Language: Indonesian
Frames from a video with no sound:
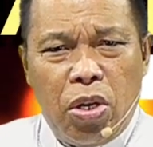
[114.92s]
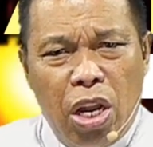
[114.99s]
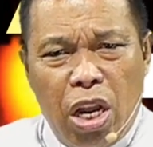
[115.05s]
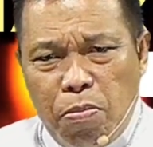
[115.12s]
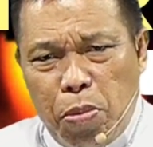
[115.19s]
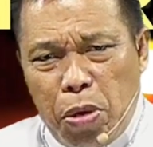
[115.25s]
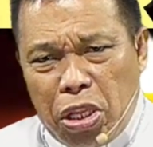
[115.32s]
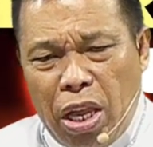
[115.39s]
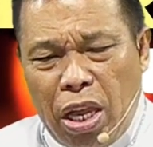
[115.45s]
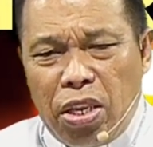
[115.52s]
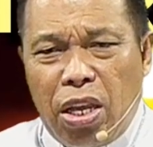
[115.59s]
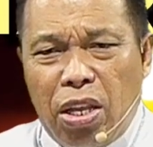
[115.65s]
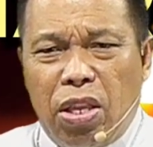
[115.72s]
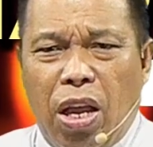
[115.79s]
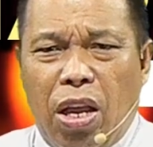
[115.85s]
dan
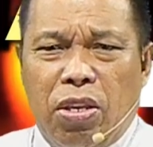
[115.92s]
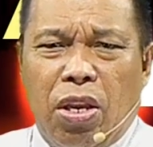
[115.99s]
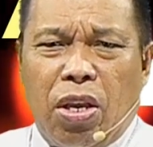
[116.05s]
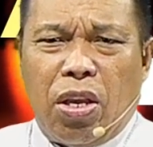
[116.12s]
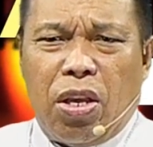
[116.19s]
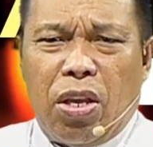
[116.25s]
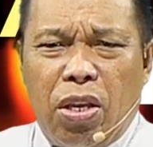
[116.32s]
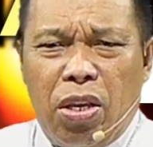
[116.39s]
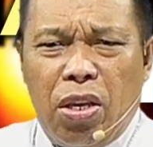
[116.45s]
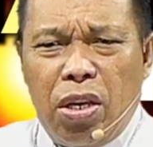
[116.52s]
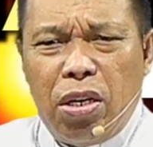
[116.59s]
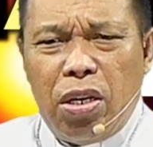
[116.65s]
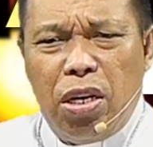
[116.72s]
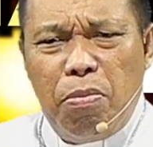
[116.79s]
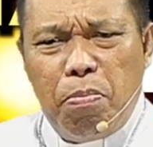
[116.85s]
bertanya-tanya,
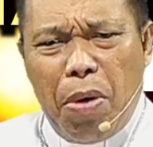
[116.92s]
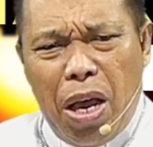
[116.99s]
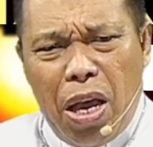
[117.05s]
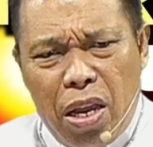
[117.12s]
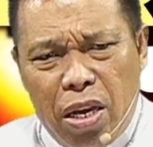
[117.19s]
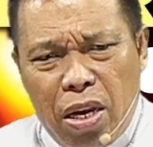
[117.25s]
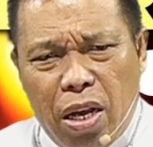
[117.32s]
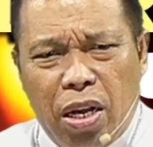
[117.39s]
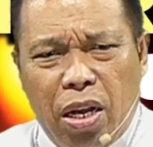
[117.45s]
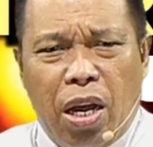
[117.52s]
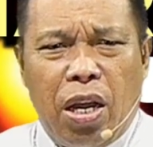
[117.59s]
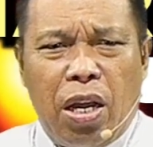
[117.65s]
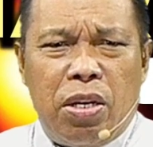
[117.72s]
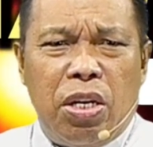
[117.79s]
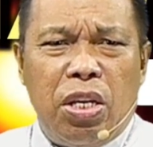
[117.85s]
di
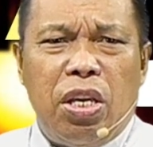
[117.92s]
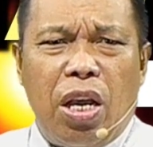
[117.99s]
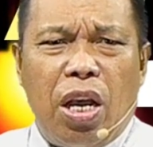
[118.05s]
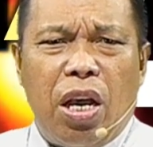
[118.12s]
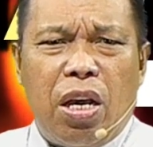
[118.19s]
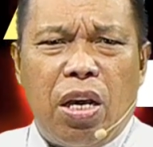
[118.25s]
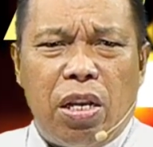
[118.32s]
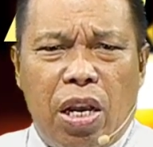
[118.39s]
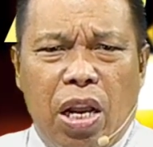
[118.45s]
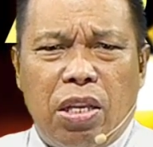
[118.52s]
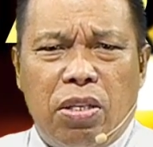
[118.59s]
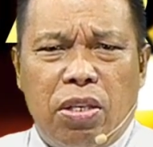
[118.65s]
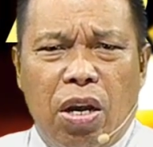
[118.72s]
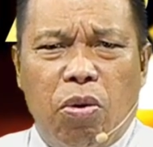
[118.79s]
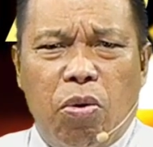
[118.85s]
manakah dia
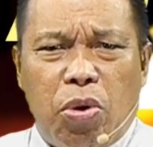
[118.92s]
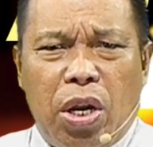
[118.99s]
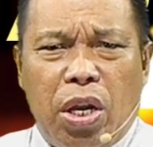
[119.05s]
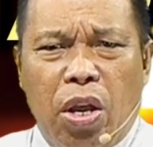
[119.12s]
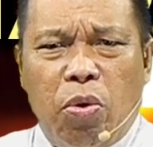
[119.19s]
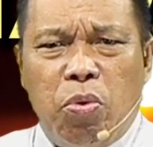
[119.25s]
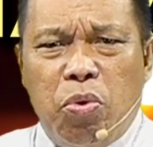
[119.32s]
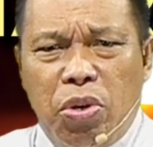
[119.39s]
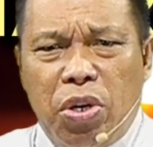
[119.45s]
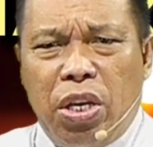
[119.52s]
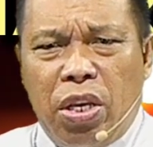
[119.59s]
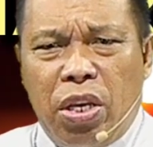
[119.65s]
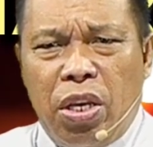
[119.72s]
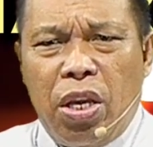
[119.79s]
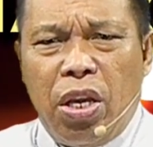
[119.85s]
raja orang
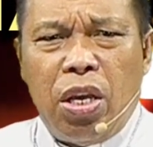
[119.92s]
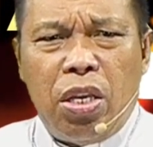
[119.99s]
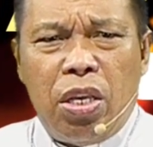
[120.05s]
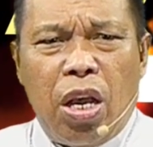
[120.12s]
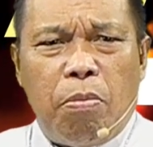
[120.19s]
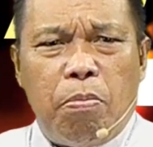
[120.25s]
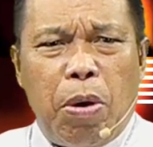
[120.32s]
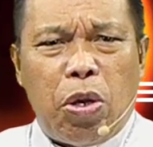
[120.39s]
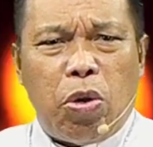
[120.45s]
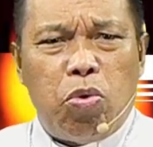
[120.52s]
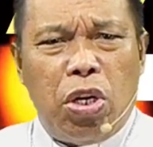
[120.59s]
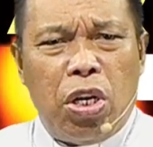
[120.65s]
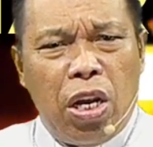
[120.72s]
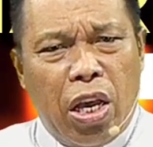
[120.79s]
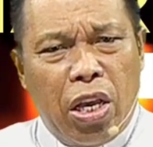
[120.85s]
Yahudi yang baru
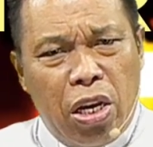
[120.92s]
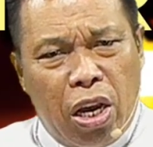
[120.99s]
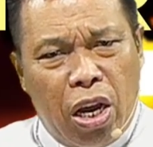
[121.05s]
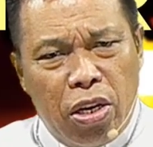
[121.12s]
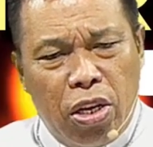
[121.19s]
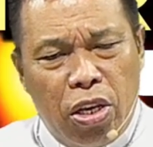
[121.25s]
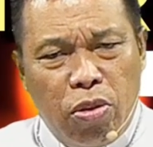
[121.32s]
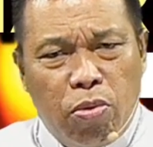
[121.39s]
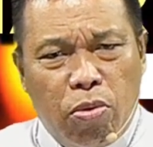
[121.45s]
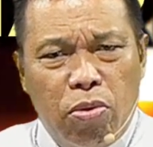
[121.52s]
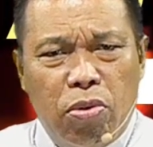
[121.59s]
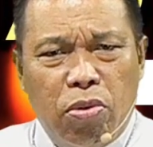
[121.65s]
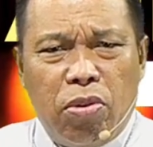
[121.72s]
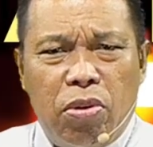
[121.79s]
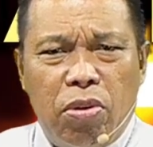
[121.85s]
dilahirkan
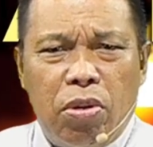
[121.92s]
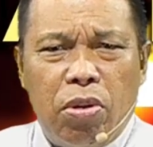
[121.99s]
itu?